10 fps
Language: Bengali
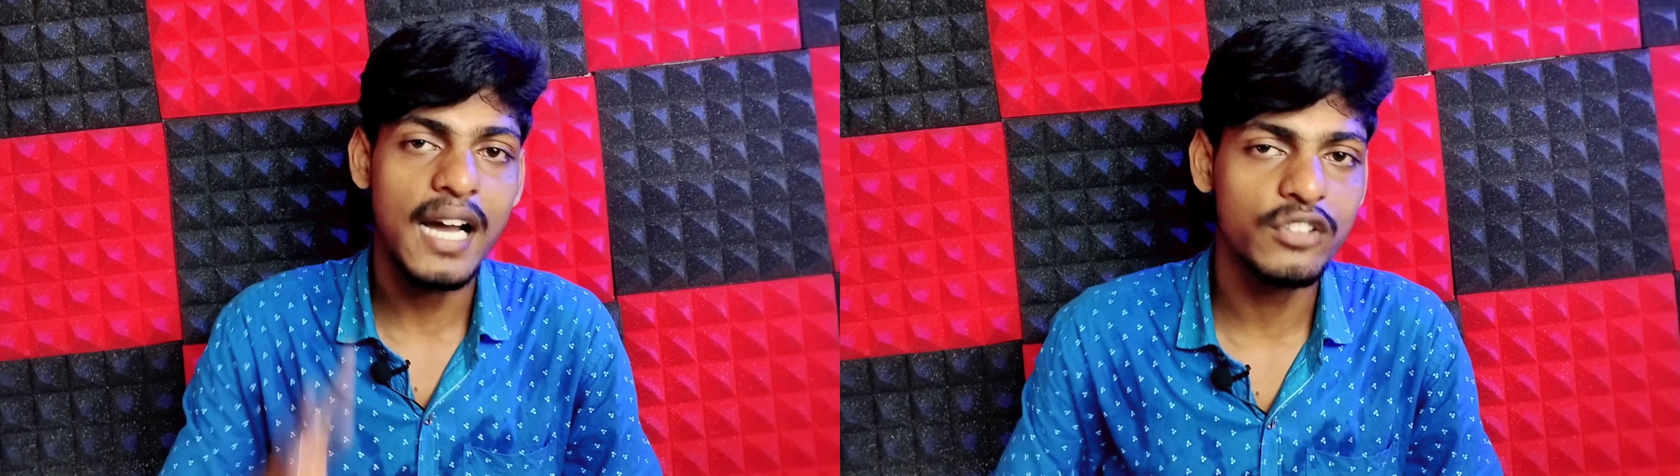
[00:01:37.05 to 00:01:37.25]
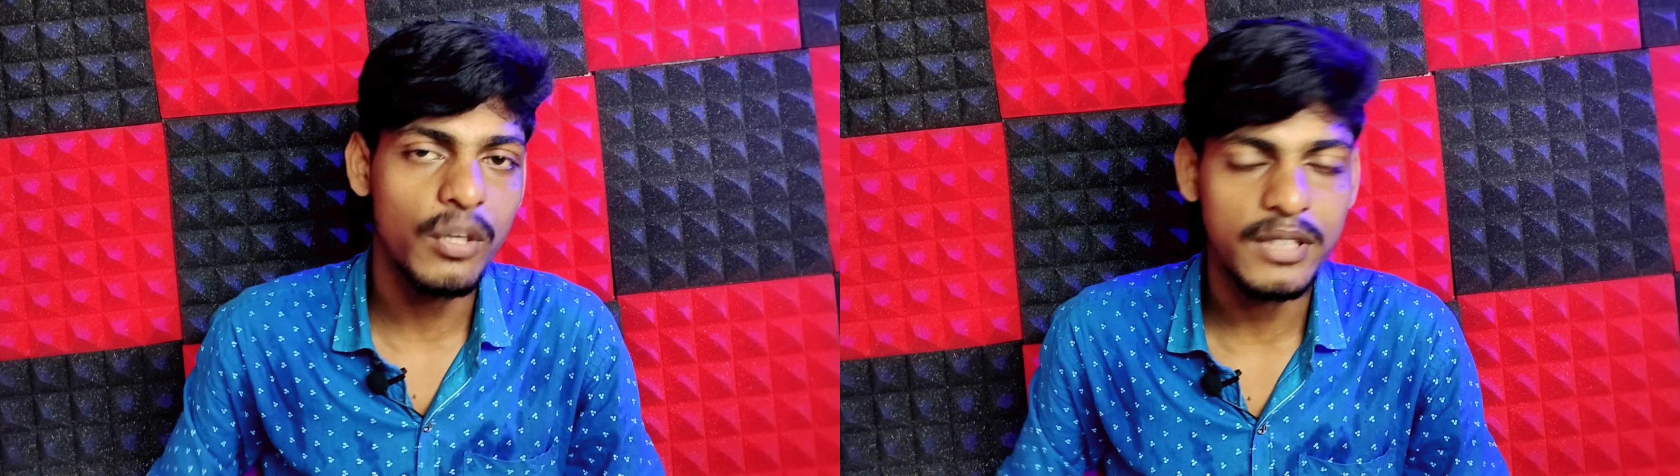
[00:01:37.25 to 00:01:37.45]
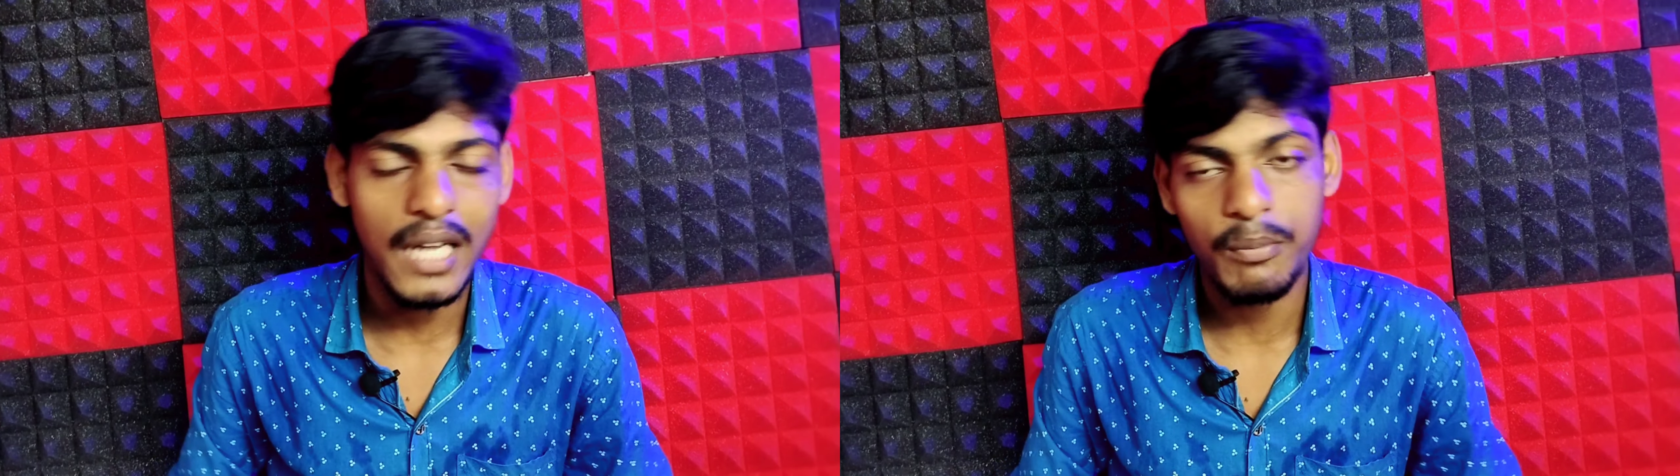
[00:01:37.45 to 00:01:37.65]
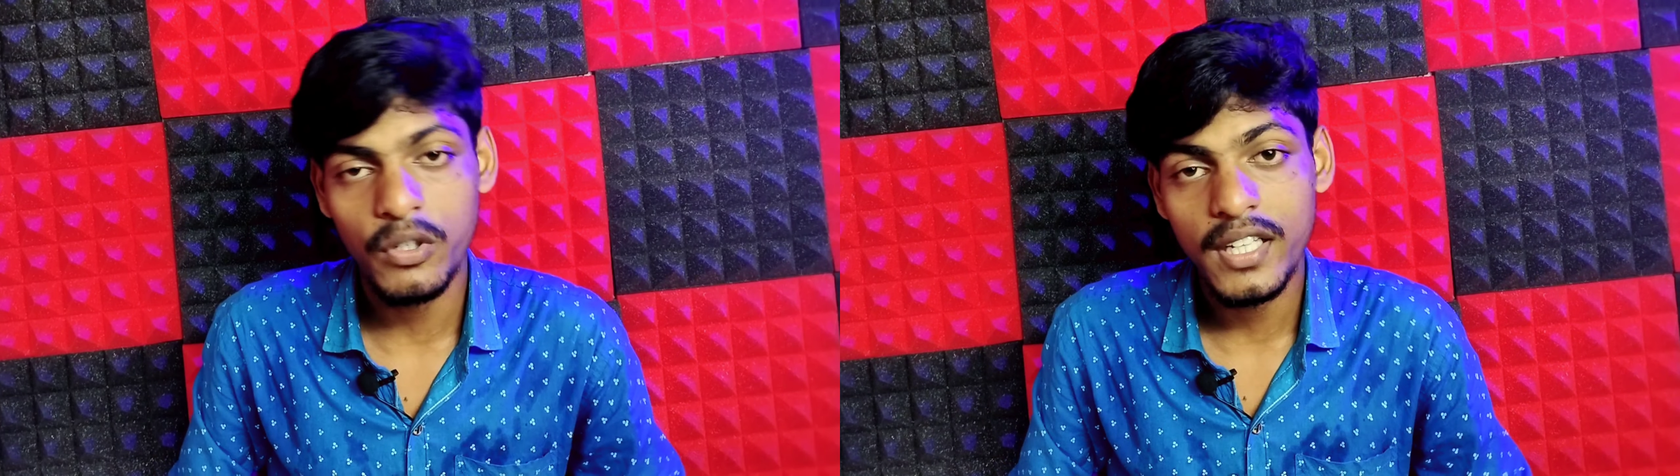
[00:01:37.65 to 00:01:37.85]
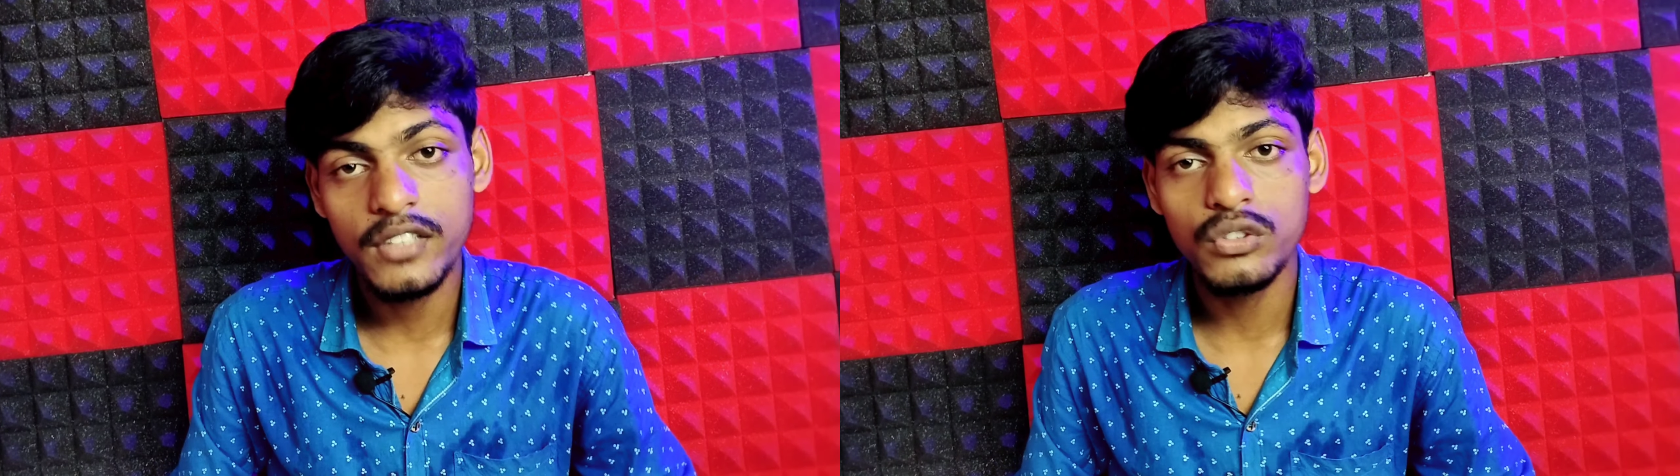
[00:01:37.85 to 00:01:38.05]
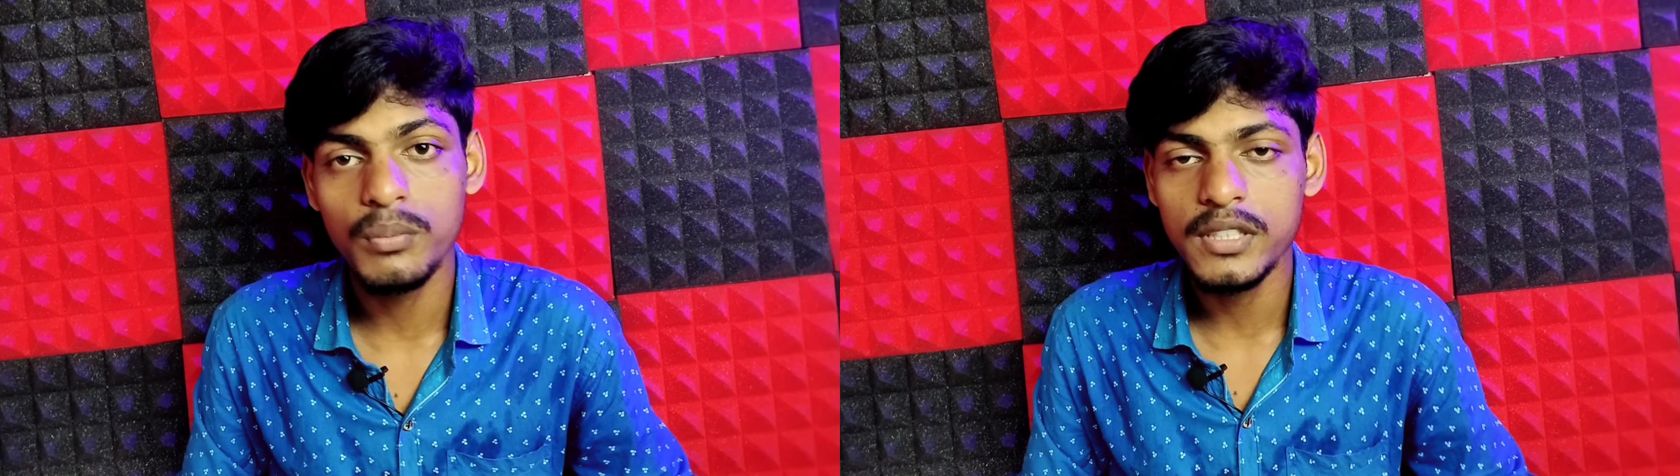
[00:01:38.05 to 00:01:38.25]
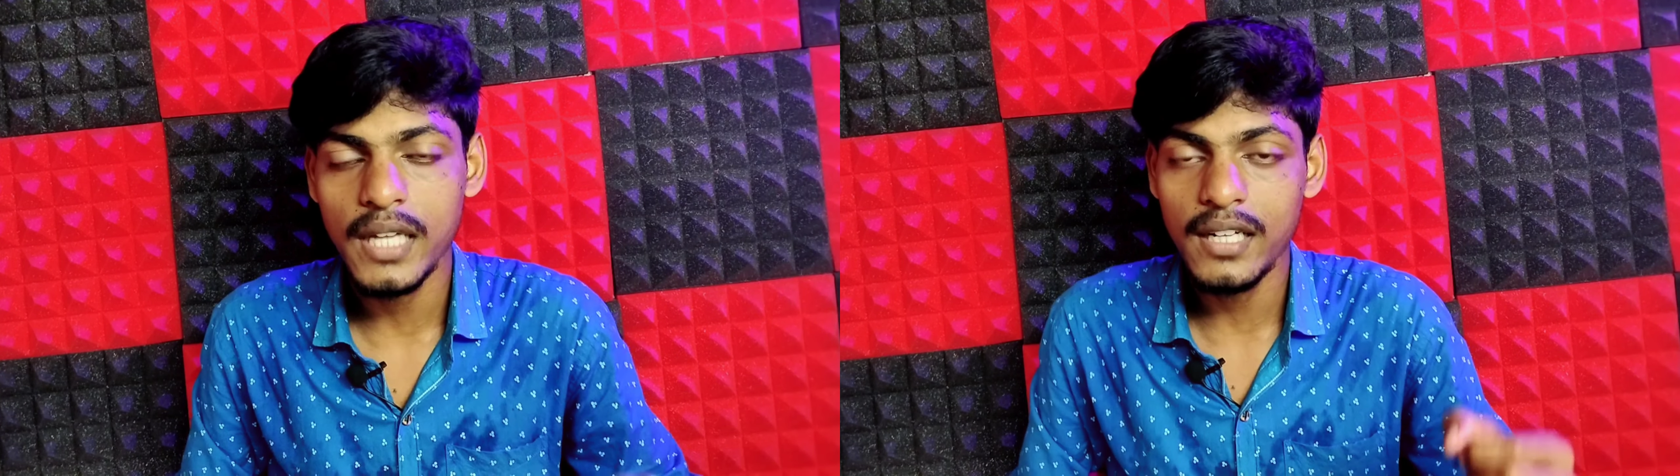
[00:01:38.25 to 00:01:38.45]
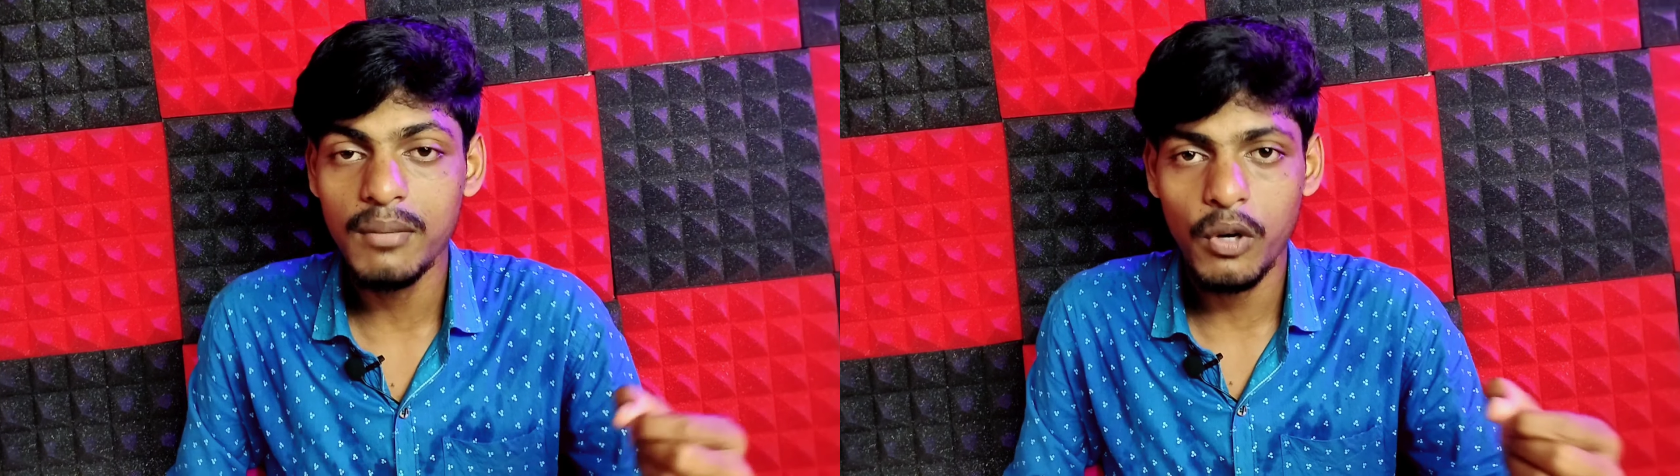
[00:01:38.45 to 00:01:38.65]
থাকতে হবে তারপরেই কিন্তু তুমি
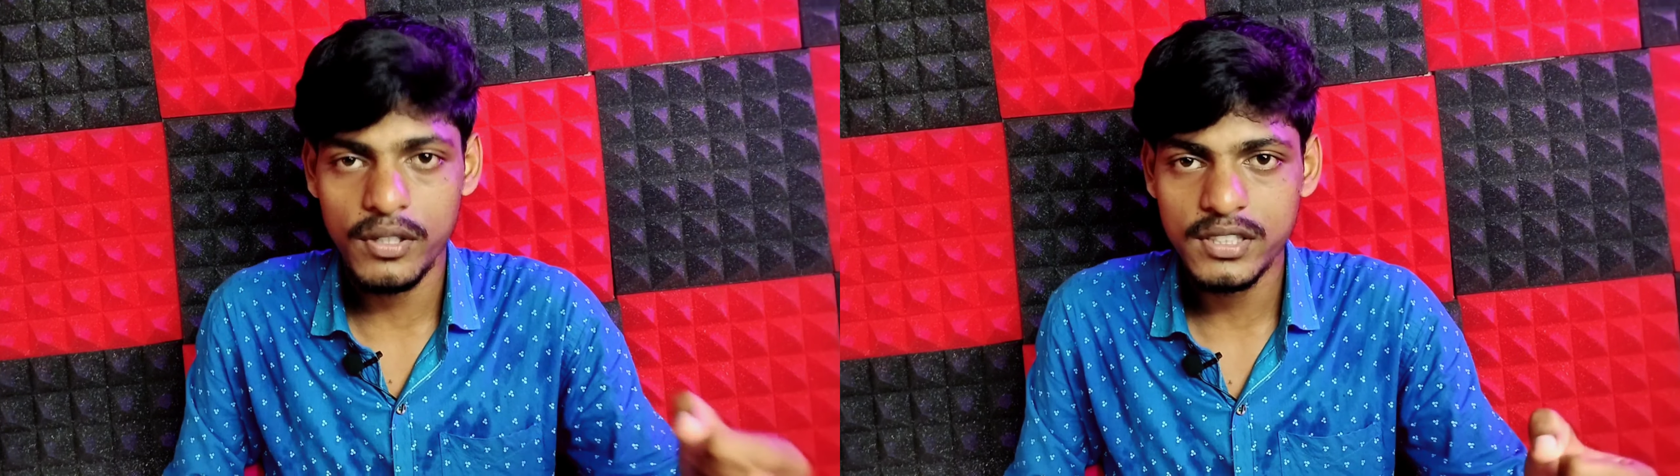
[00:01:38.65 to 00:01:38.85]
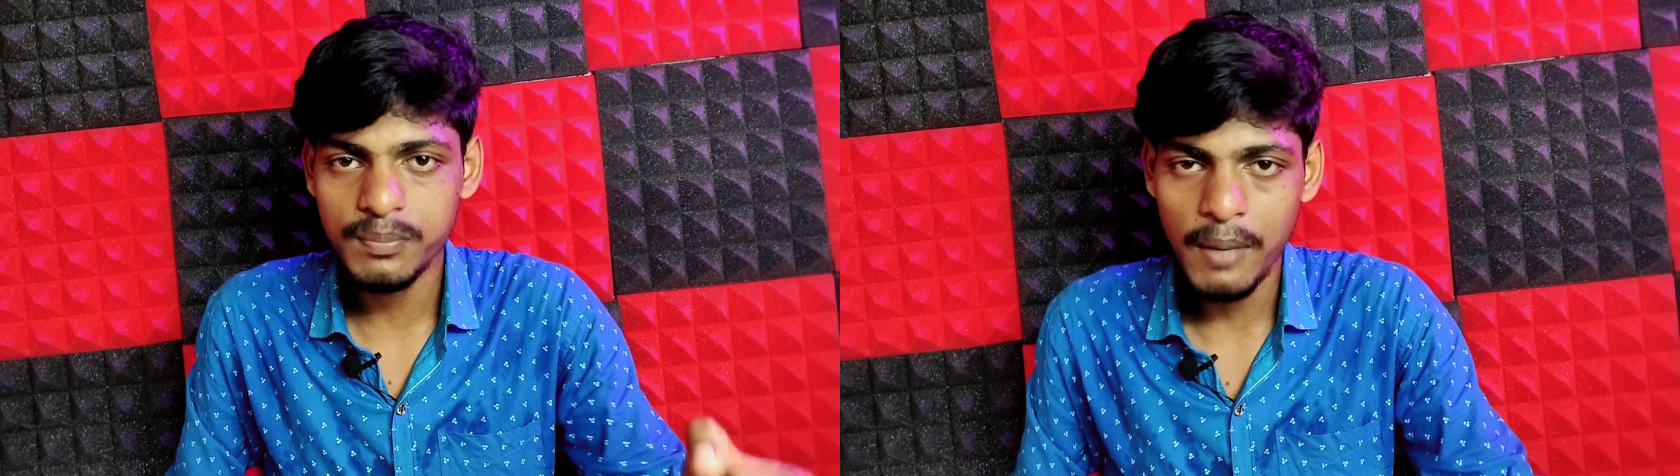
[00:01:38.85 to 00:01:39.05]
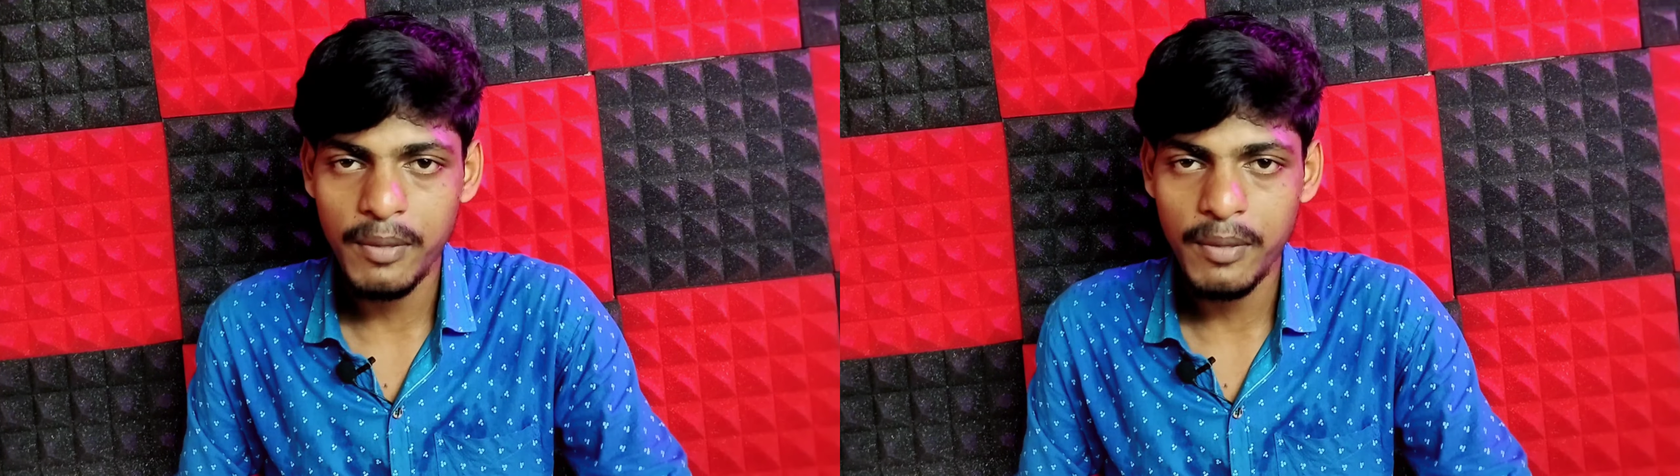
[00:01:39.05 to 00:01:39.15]
চ্যানেলে মডেজ